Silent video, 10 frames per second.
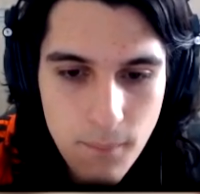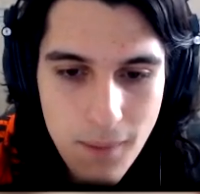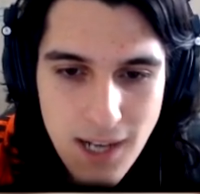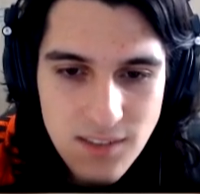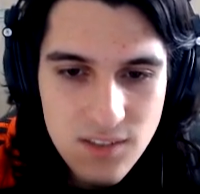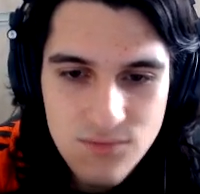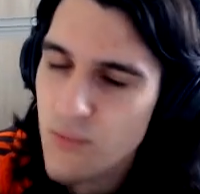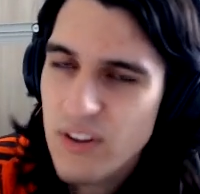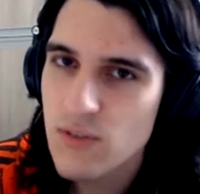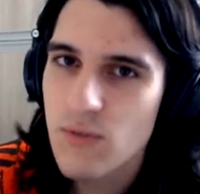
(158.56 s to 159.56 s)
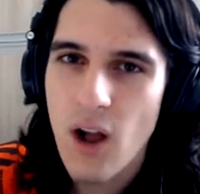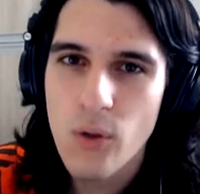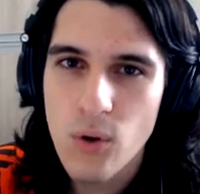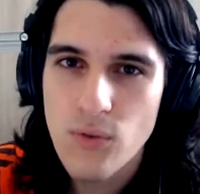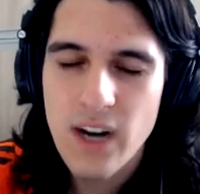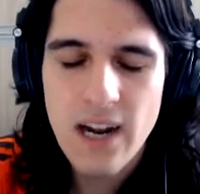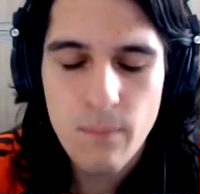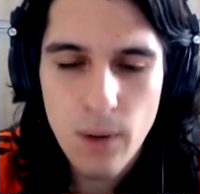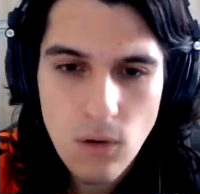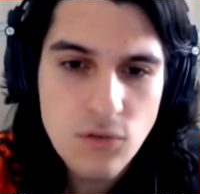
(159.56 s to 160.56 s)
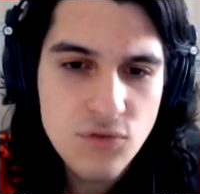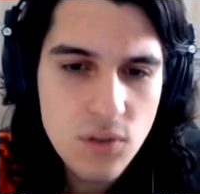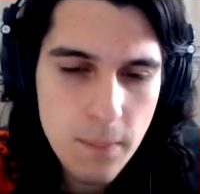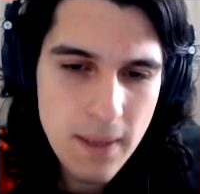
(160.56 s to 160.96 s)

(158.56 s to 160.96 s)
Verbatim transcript: Mas, vamos fazer um carro novo, galera. Bora construir uma